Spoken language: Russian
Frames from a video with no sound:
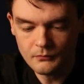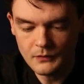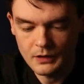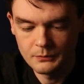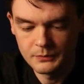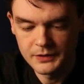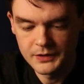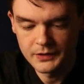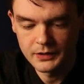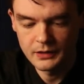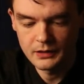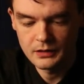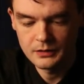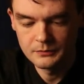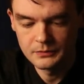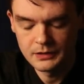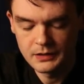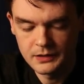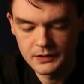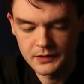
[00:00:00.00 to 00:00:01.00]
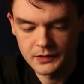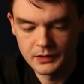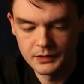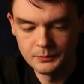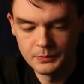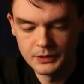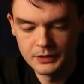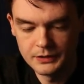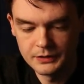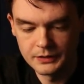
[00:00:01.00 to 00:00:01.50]
материалом для
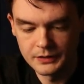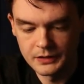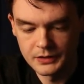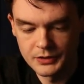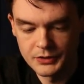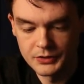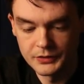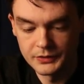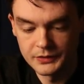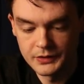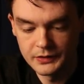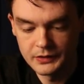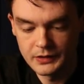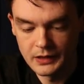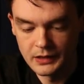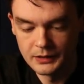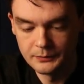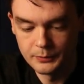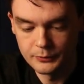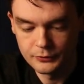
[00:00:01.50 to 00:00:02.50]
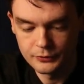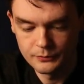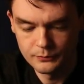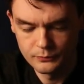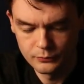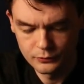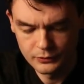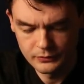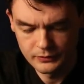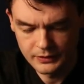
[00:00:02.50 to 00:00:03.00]
скрепления различных деталей. Причем
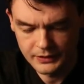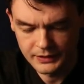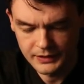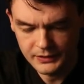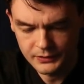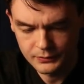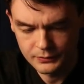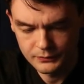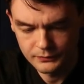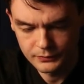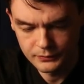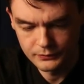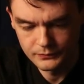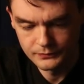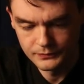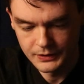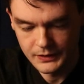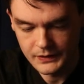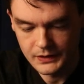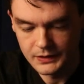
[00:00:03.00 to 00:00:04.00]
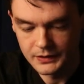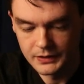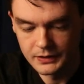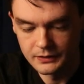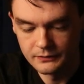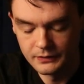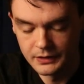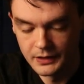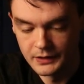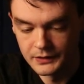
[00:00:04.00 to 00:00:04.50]
бутылка-рез у него тут в
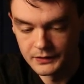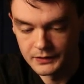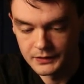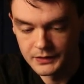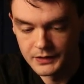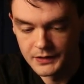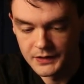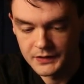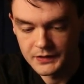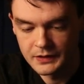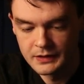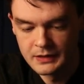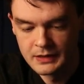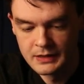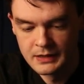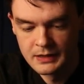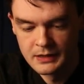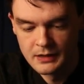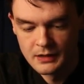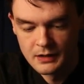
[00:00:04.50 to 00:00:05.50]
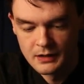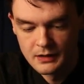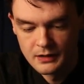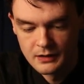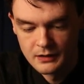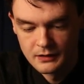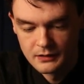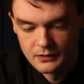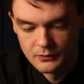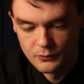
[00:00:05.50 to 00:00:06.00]
нескольких вариантах есть.
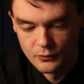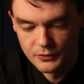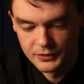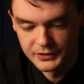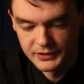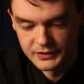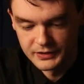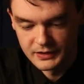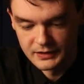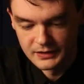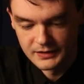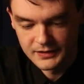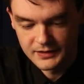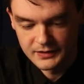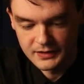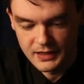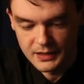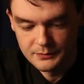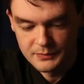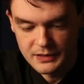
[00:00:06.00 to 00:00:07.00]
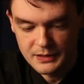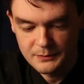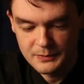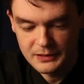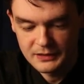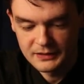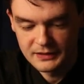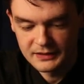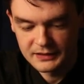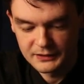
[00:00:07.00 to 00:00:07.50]
Огненная лесная
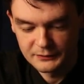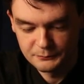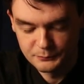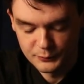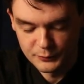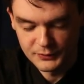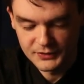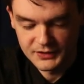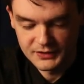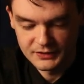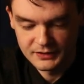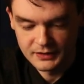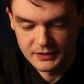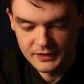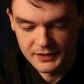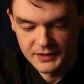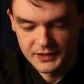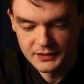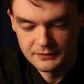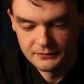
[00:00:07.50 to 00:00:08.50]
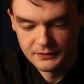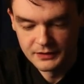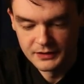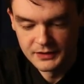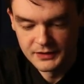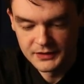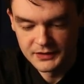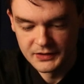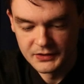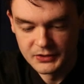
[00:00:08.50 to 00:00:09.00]
мебель, это просто красиво
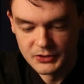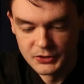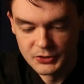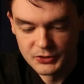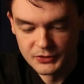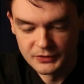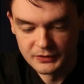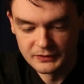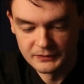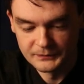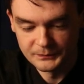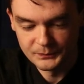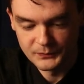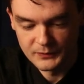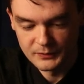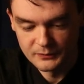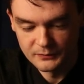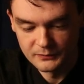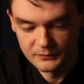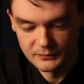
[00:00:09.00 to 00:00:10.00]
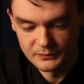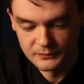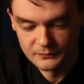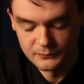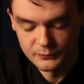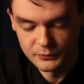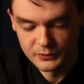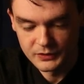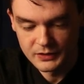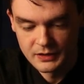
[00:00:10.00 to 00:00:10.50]
и эстетично. Э,
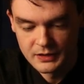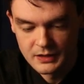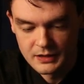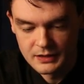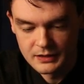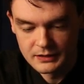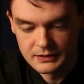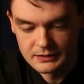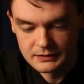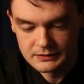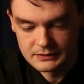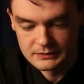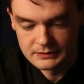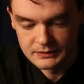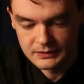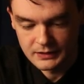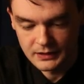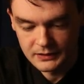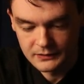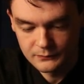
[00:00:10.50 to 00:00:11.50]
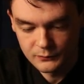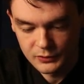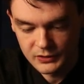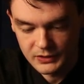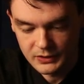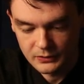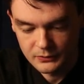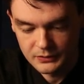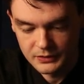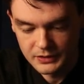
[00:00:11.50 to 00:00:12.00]
вот, а, так,
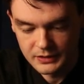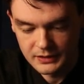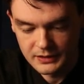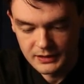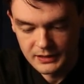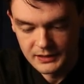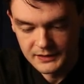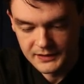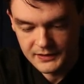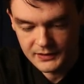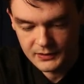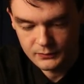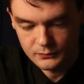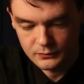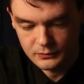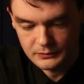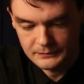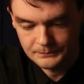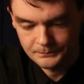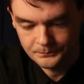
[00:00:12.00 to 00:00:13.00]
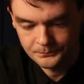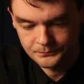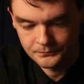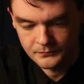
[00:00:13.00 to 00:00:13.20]
двустороннее кольцо,